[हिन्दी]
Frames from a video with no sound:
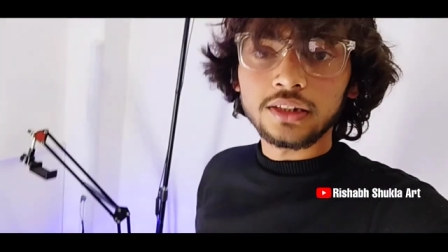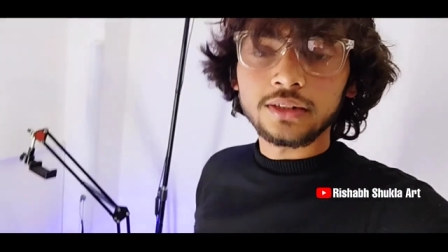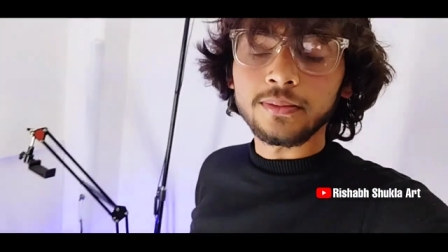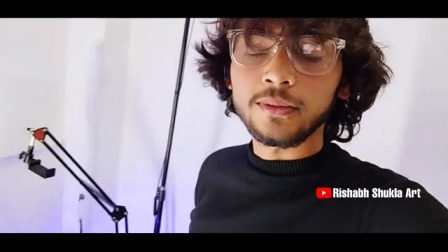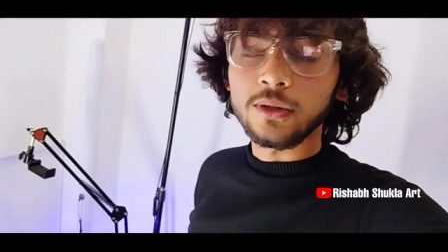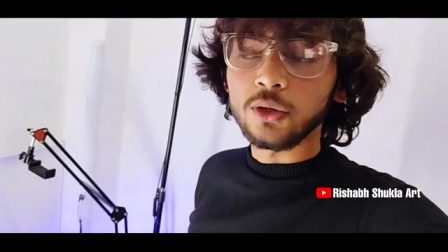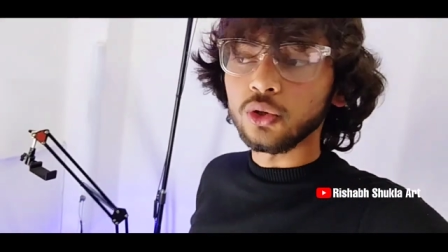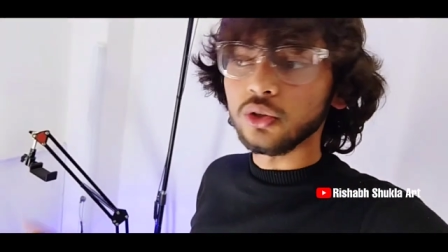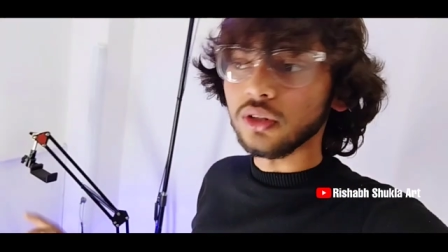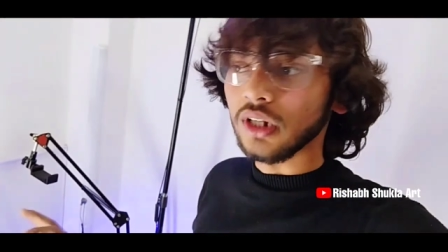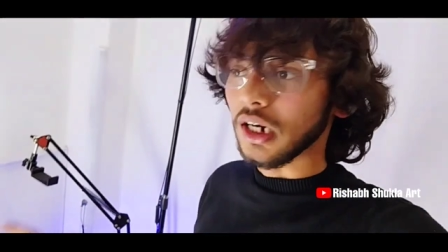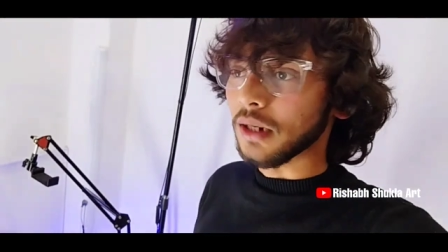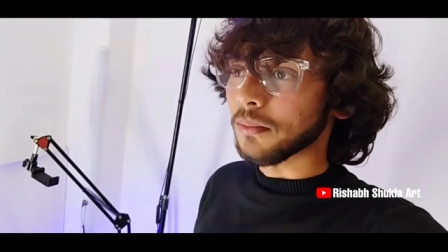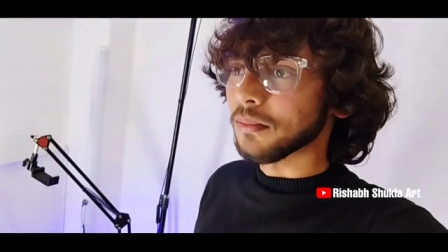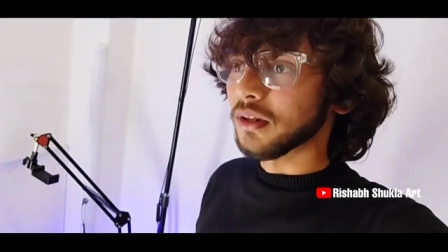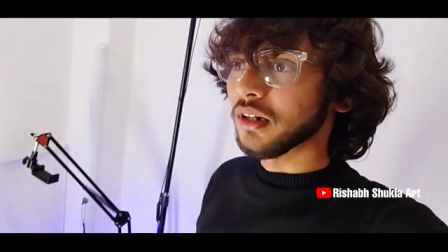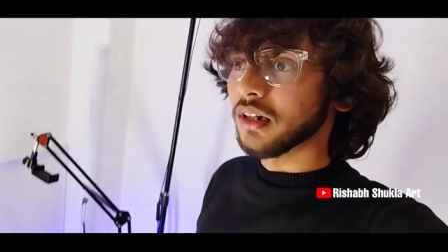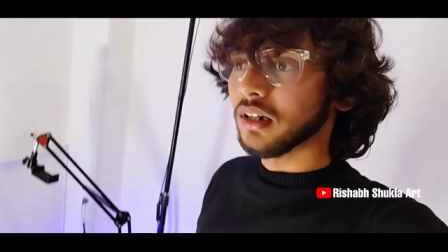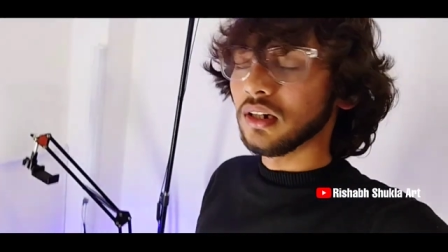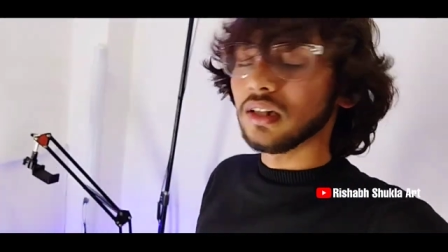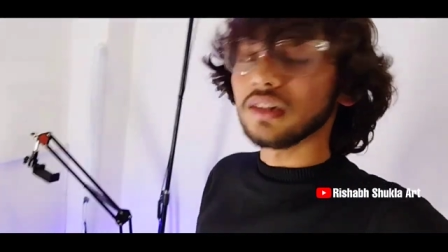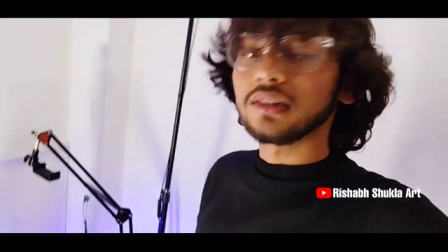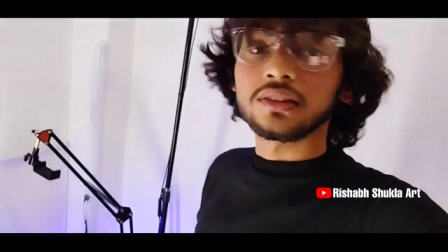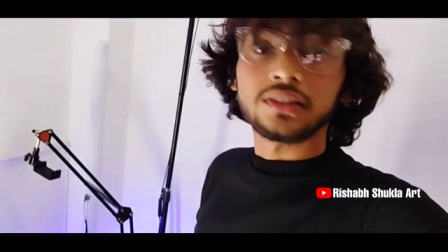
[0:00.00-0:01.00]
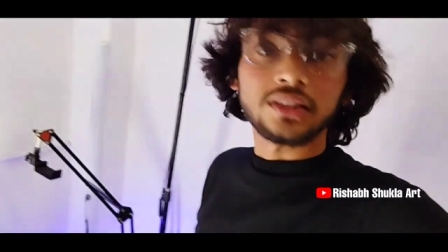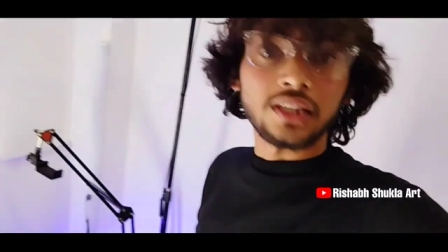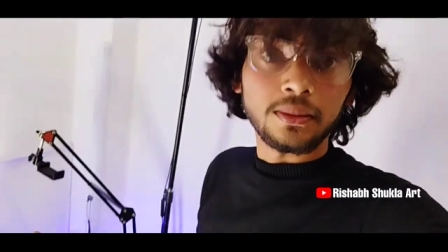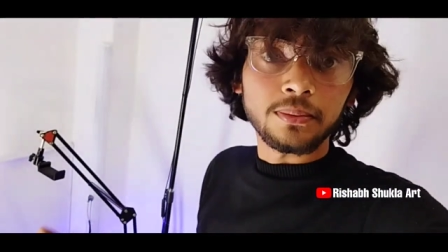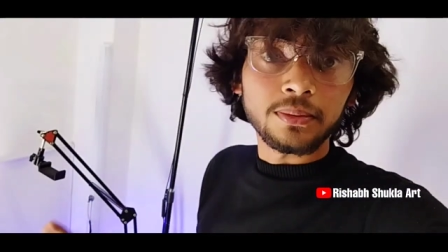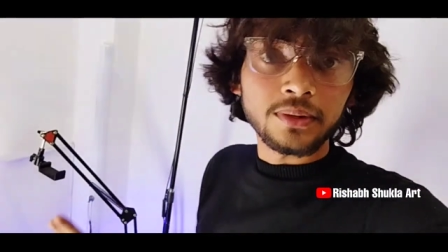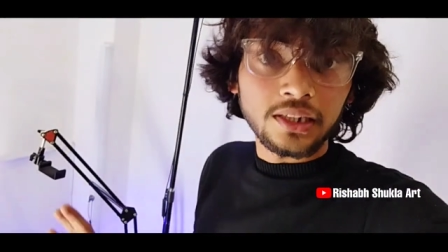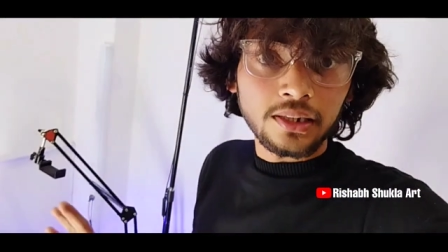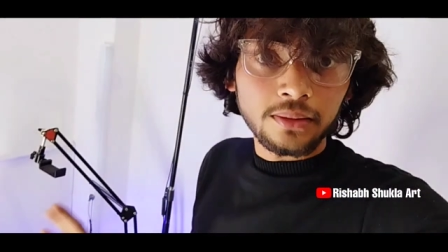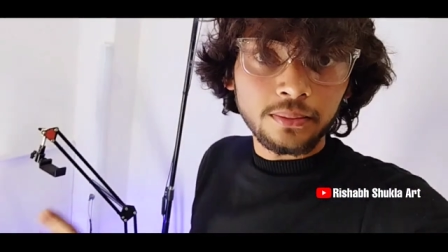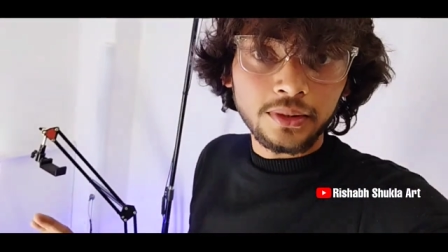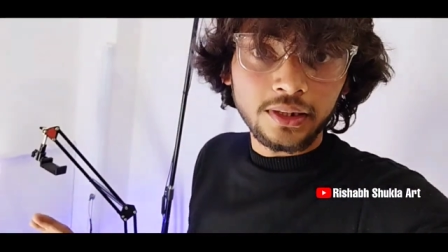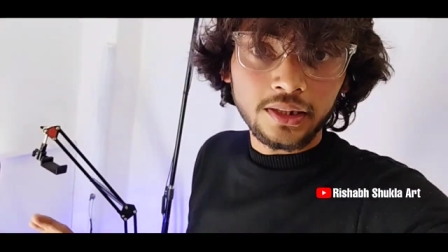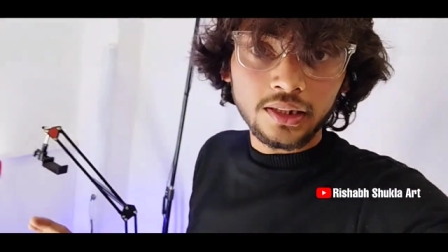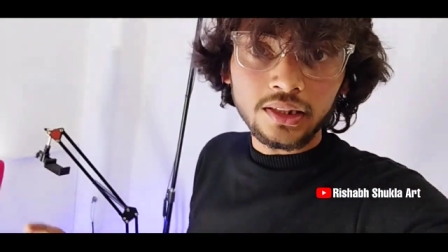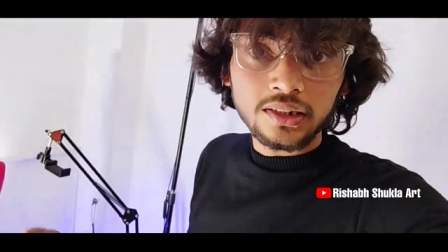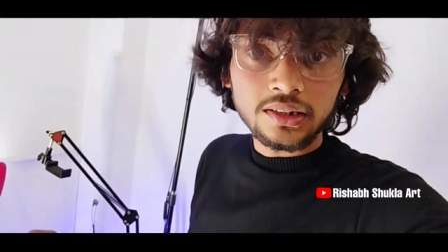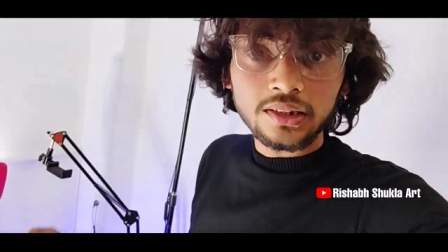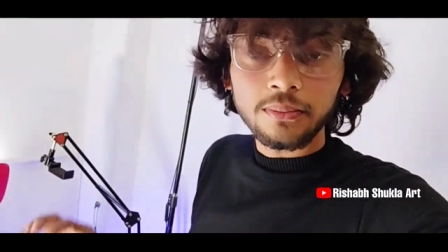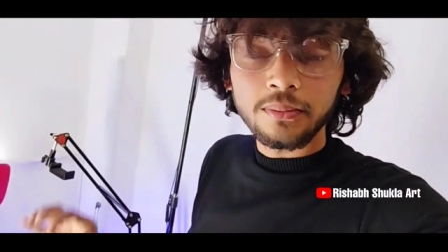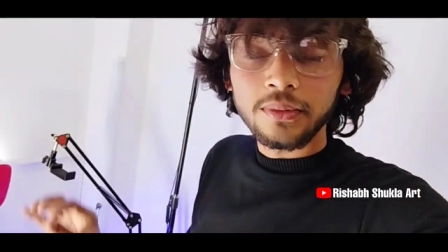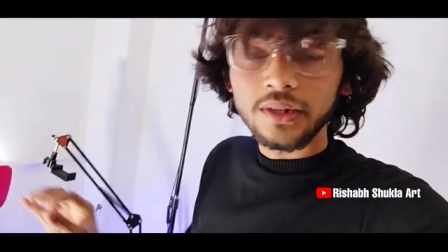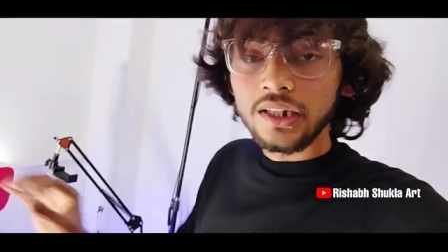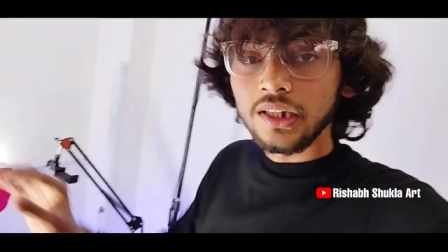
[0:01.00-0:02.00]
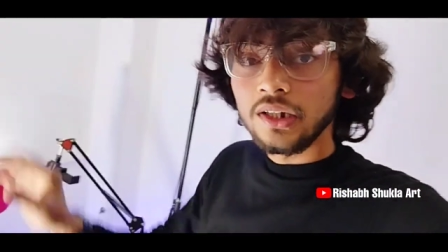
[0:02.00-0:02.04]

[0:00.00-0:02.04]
इसमें कुछ आर्ट मटेरियल तब के भी हैं जब